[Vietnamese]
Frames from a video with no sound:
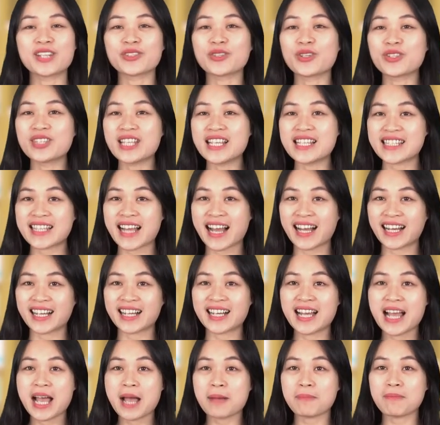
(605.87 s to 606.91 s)
Tôi tin
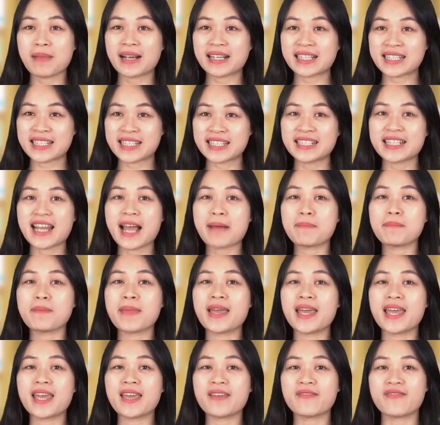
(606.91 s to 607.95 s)
rằng bằng sự đam
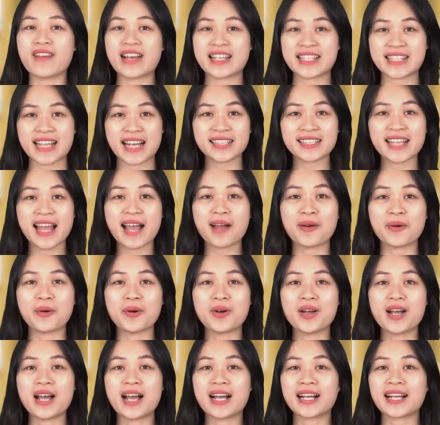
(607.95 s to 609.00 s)
mê và sáng tạo,
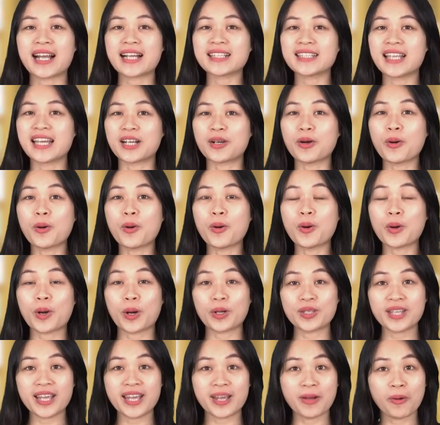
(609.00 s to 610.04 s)
các thầy cô
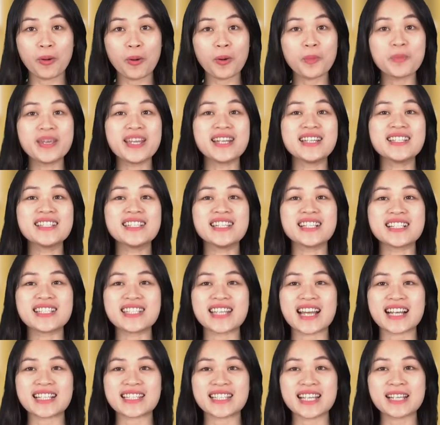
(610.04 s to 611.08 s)
có thể hô biến những
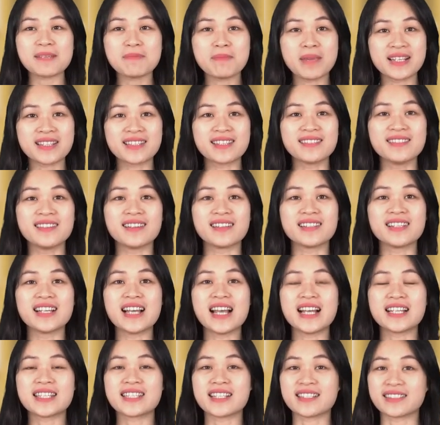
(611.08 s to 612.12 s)
trang sách bình thường
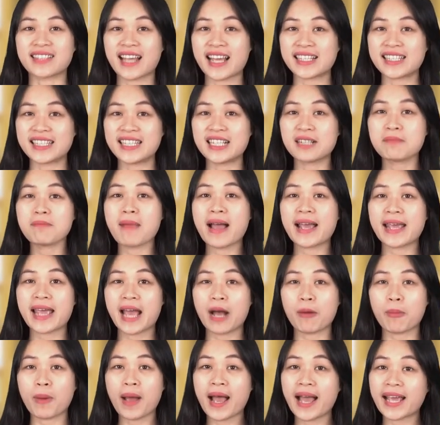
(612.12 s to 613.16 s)
trở thành những bài
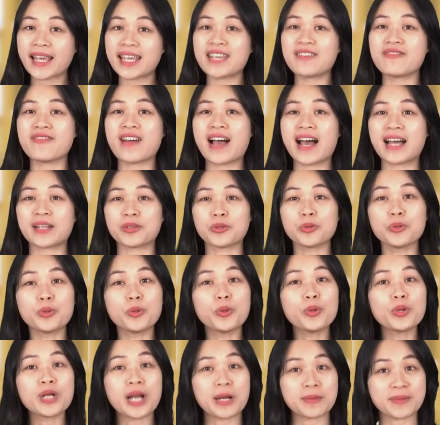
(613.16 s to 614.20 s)
học hay và thu
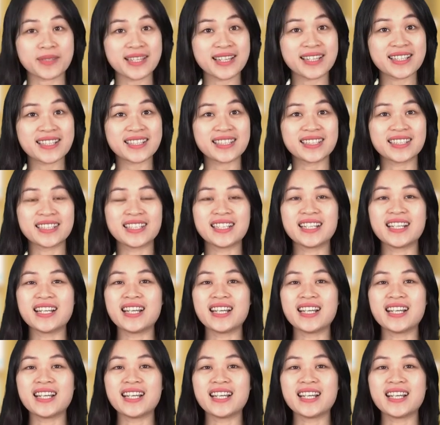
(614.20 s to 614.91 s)
hút học sinh.